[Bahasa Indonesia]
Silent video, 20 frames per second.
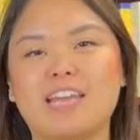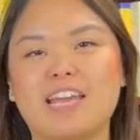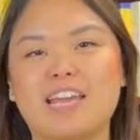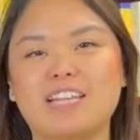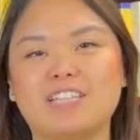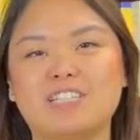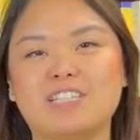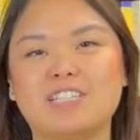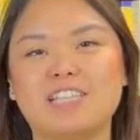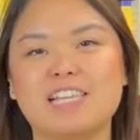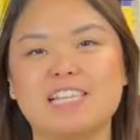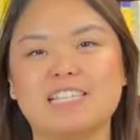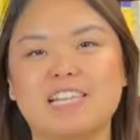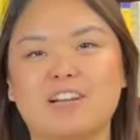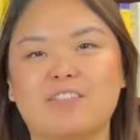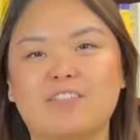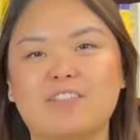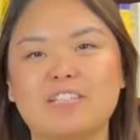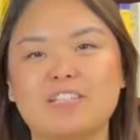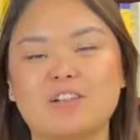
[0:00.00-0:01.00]
the AGC
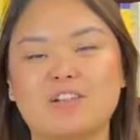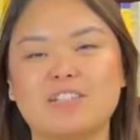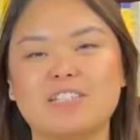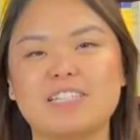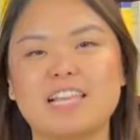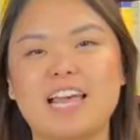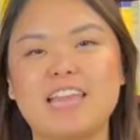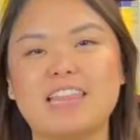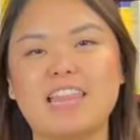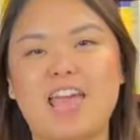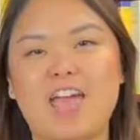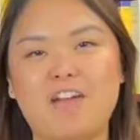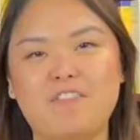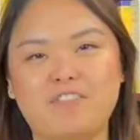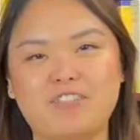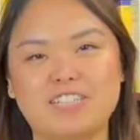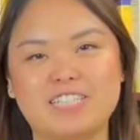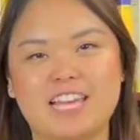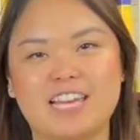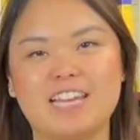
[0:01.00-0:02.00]
service on site
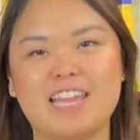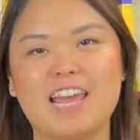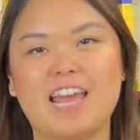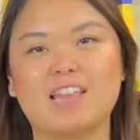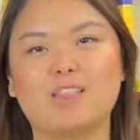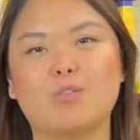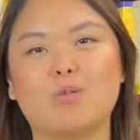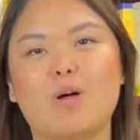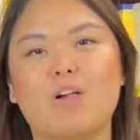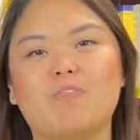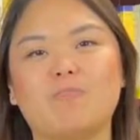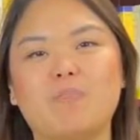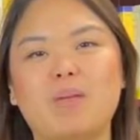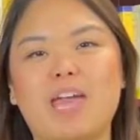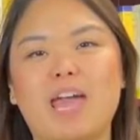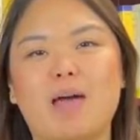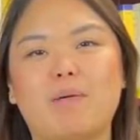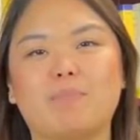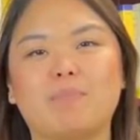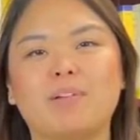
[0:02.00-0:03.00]
every Sunday at 12
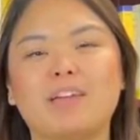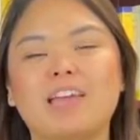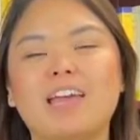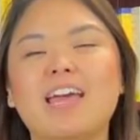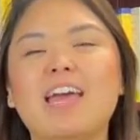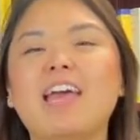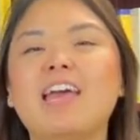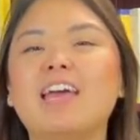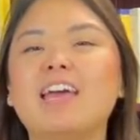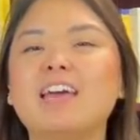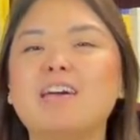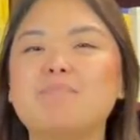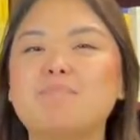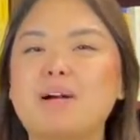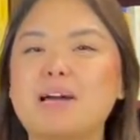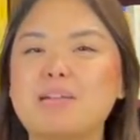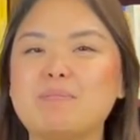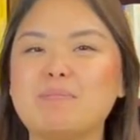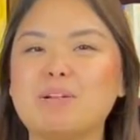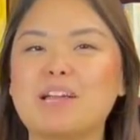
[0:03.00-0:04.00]
p.m.
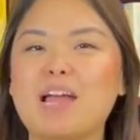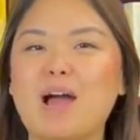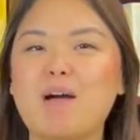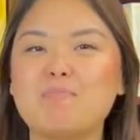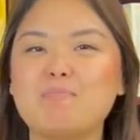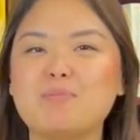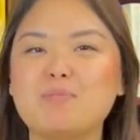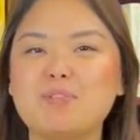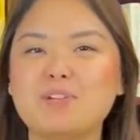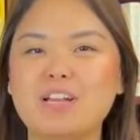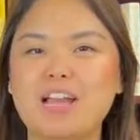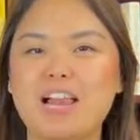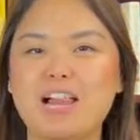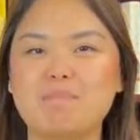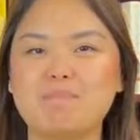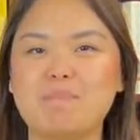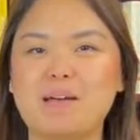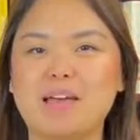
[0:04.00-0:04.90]
Mari bergabung dalam